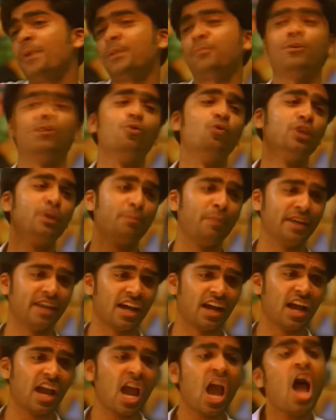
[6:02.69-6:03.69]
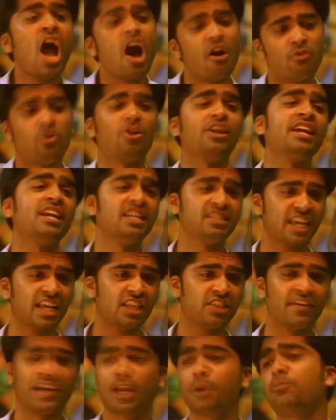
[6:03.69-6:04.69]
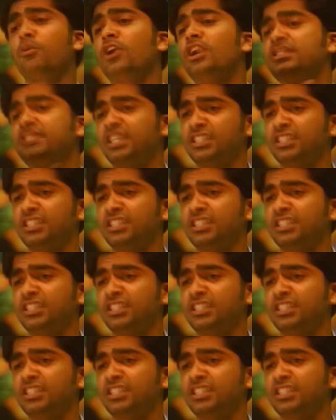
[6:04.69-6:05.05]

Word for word: ప్రేమించిన మేము వదిలేసింది మమ్మల్ని కలపండి అని ఏ పోలీస్